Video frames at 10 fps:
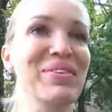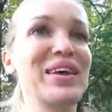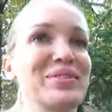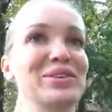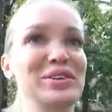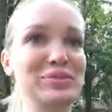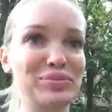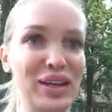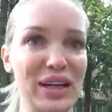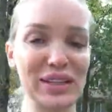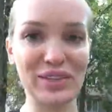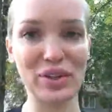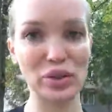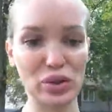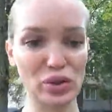Вот. И она
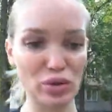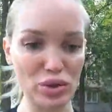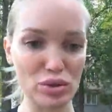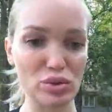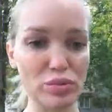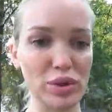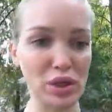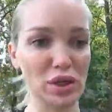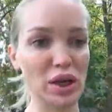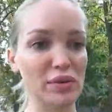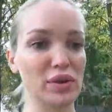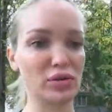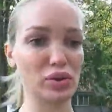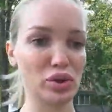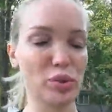говорит, у нее котик умер недавно,
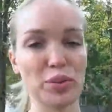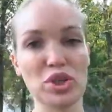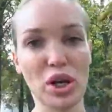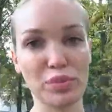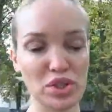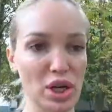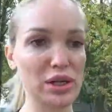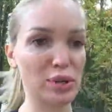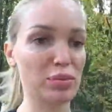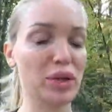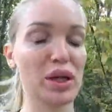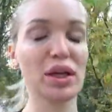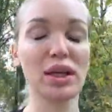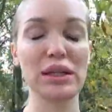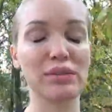вот у них печаль-печалька была, и
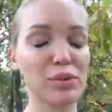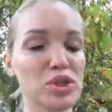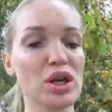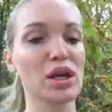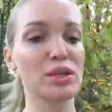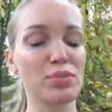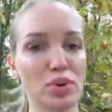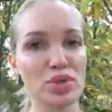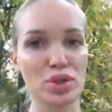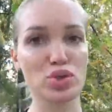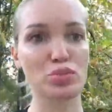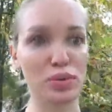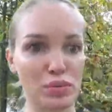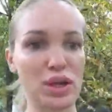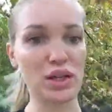это вообще, это просто
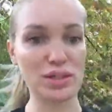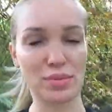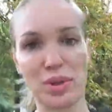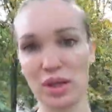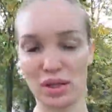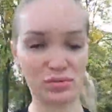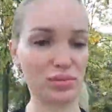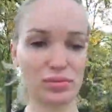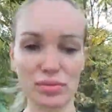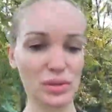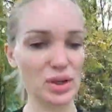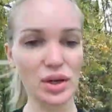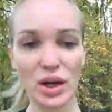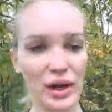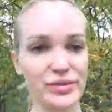супер-мега замена.
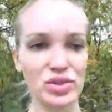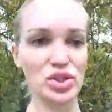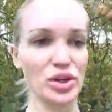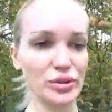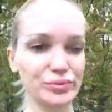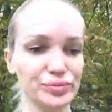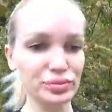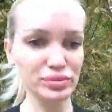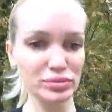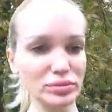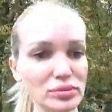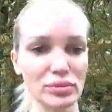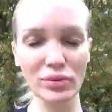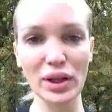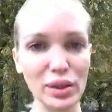Отвечаю.
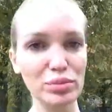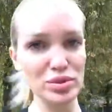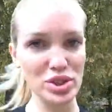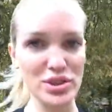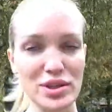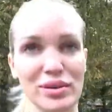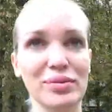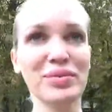Она будет счастлива.